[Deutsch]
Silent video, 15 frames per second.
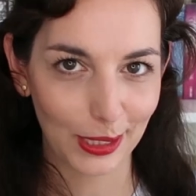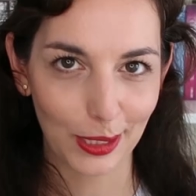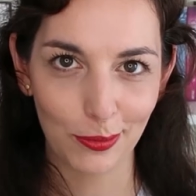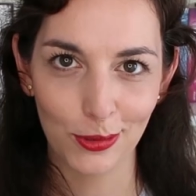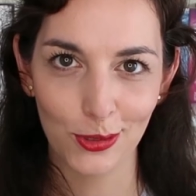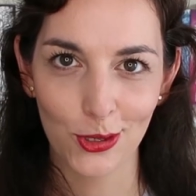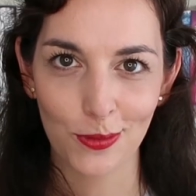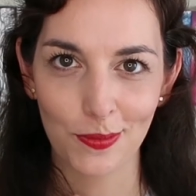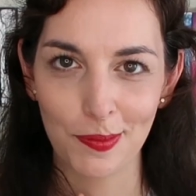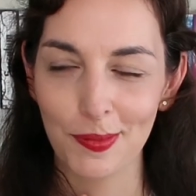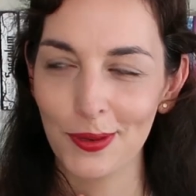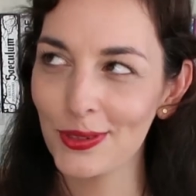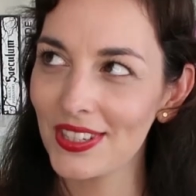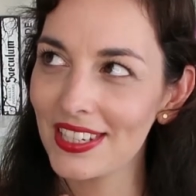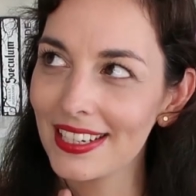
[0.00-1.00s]
Ich muss schon mal
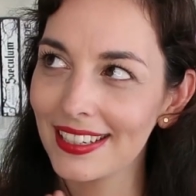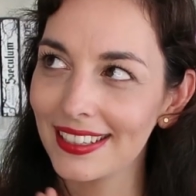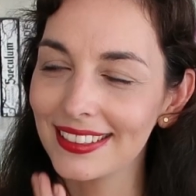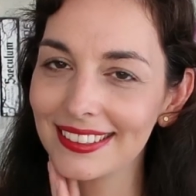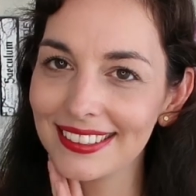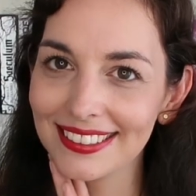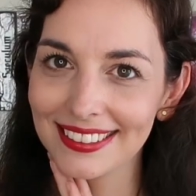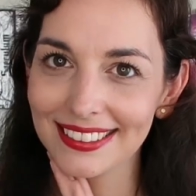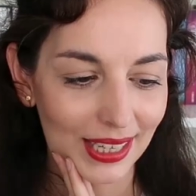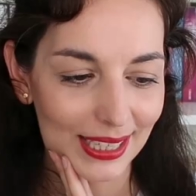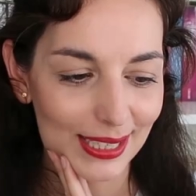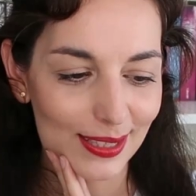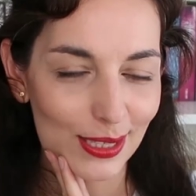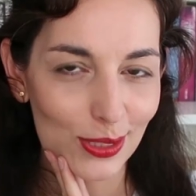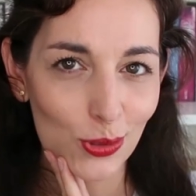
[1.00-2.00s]
pausieren.
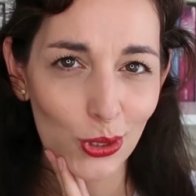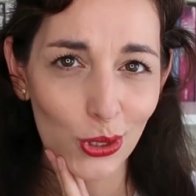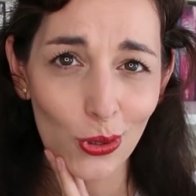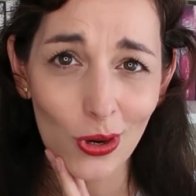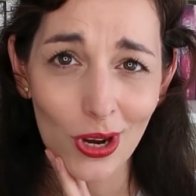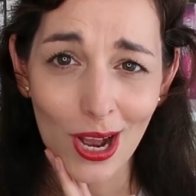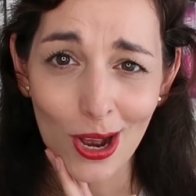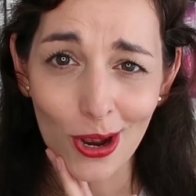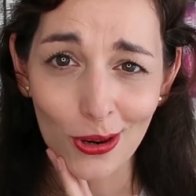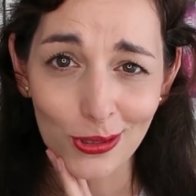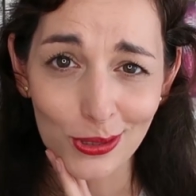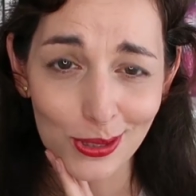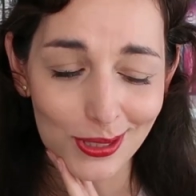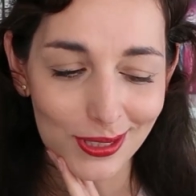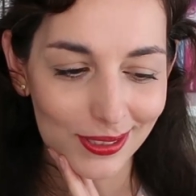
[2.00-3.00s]
Ich sehe so jung
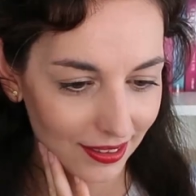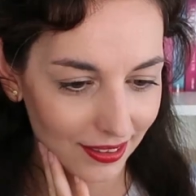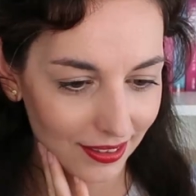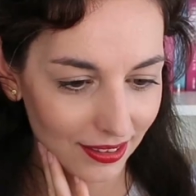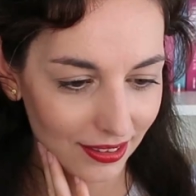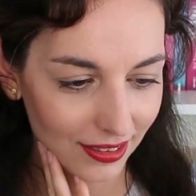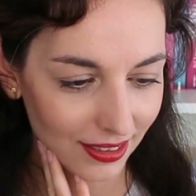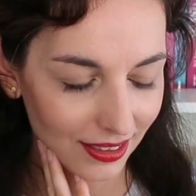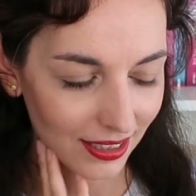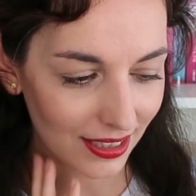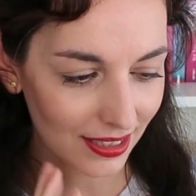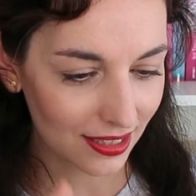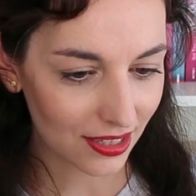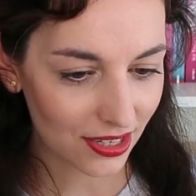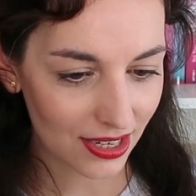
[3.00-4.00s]
aus. Oh,
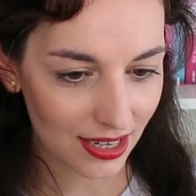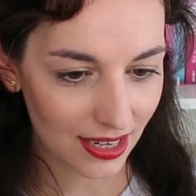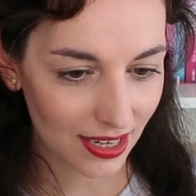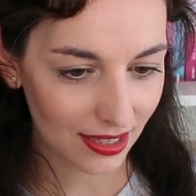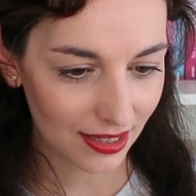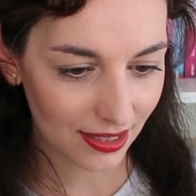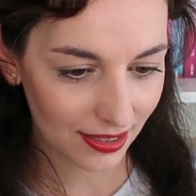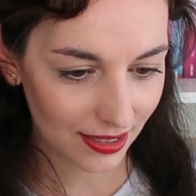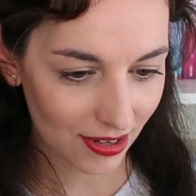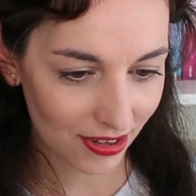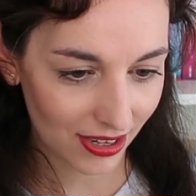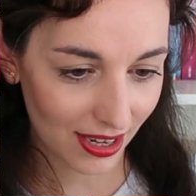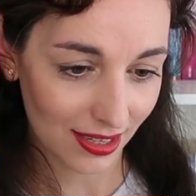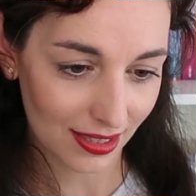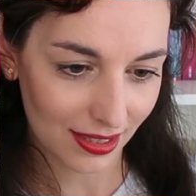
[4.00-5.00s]
krasser Scheiß. Ja
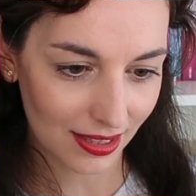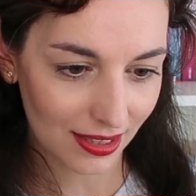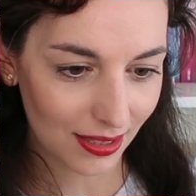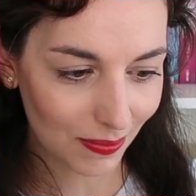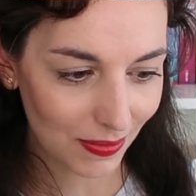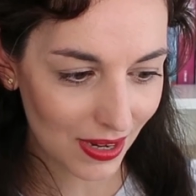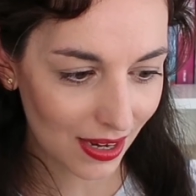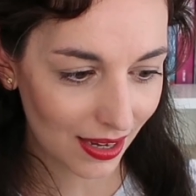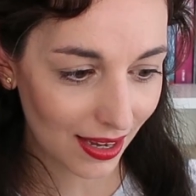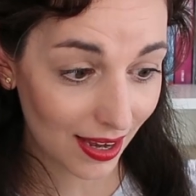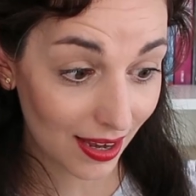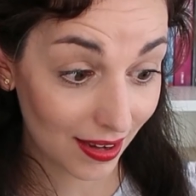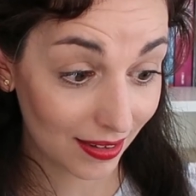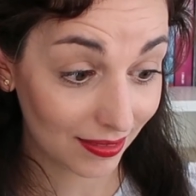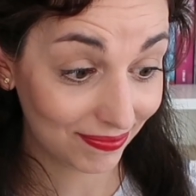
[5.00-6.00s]
okay, es ist sieben Jahre
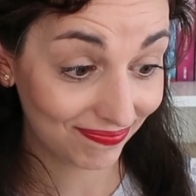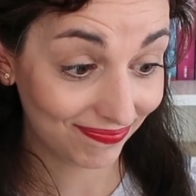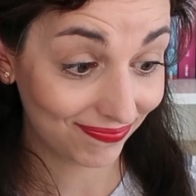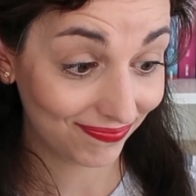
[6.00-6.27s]
her